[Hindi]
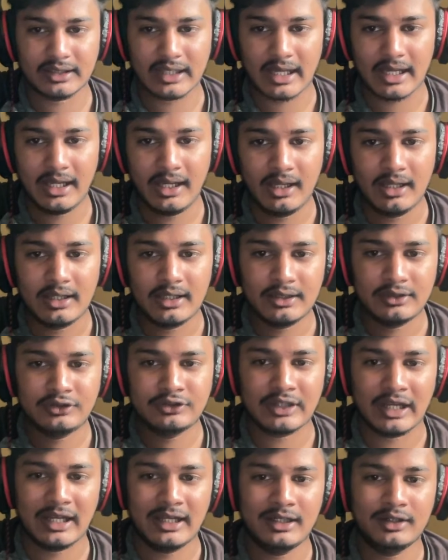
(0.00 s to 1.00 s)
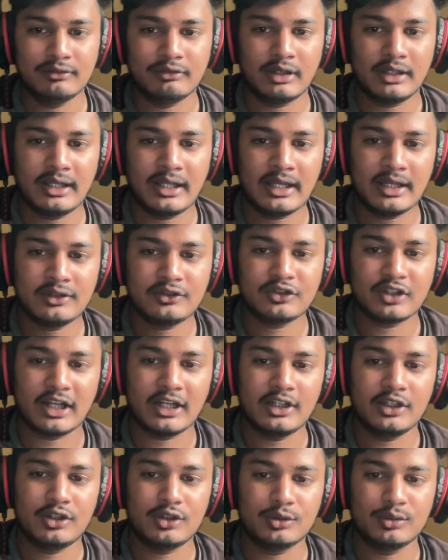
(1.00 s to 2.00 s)
क्या है चाइल्ड वन है
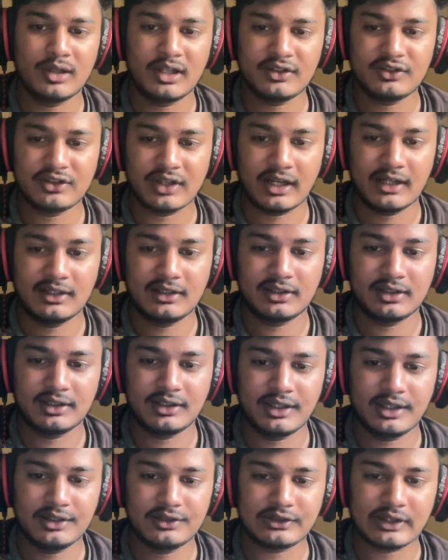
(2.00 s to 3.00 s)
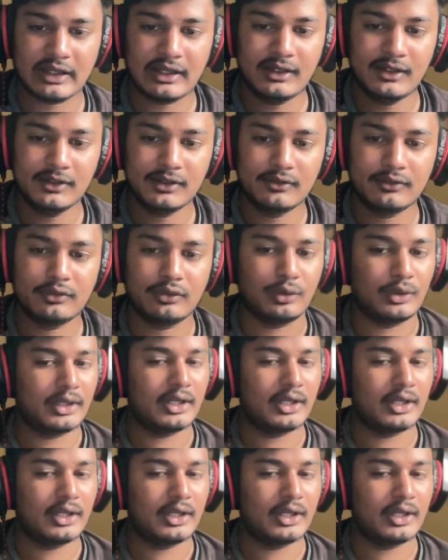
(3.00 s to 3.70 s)
चाइल्ड टू है चाइल्ड थ्री है चाइल्ड फोर